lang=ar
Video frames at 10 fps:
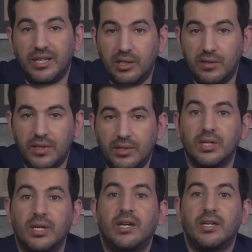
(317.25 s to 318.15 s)
كيفاش
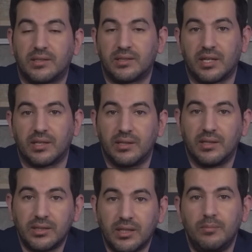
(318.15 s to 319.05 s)
كتخط
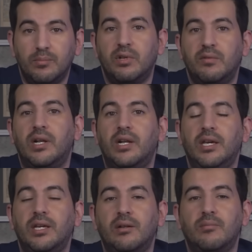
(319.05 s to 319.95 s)
الضرائب من
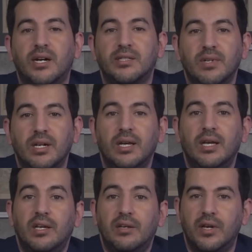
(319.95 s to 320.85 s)
الفلاحين المغاربه في